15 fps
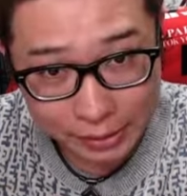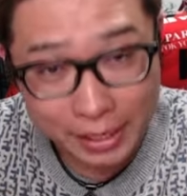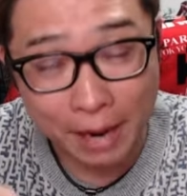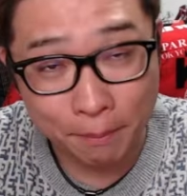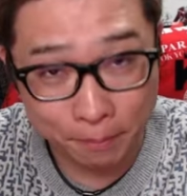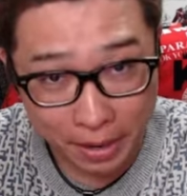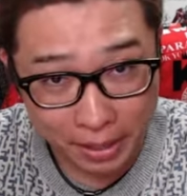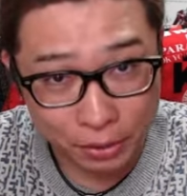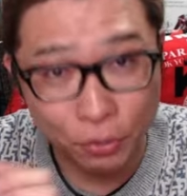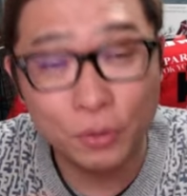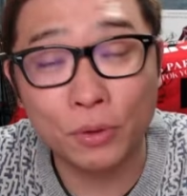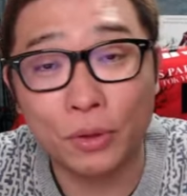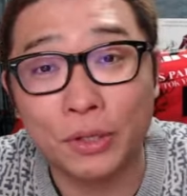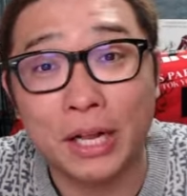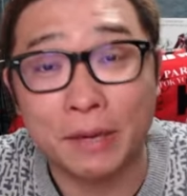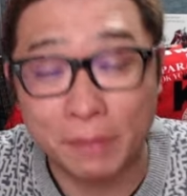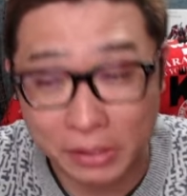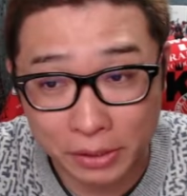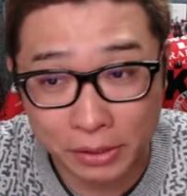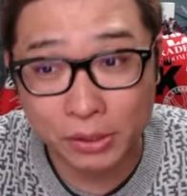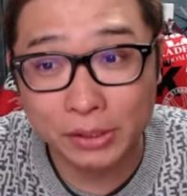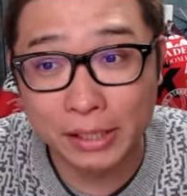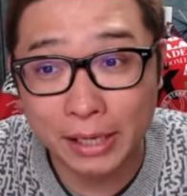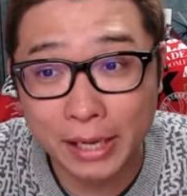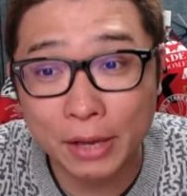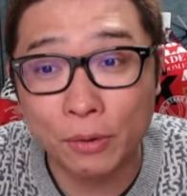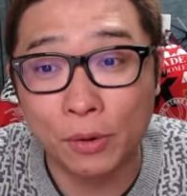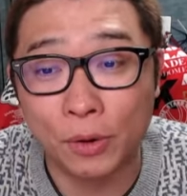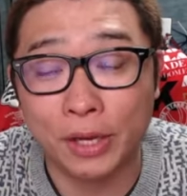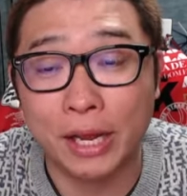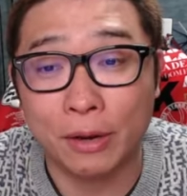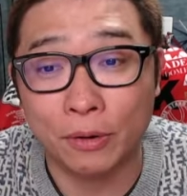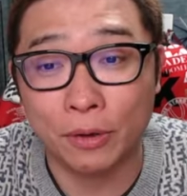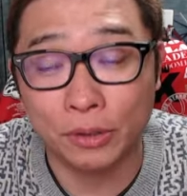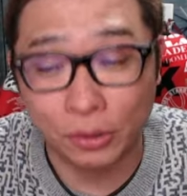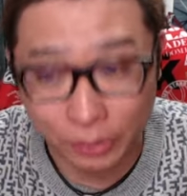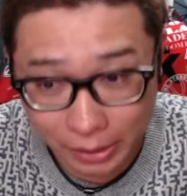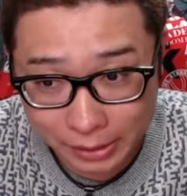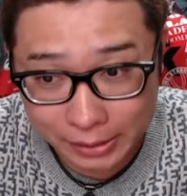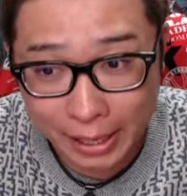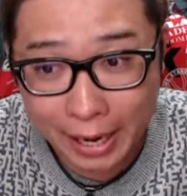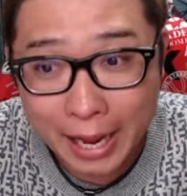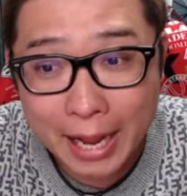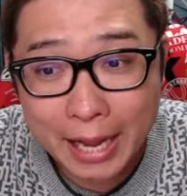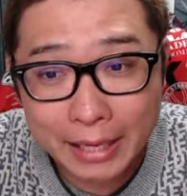キャンペーンということになりますちらだけをご理解ご了承ください。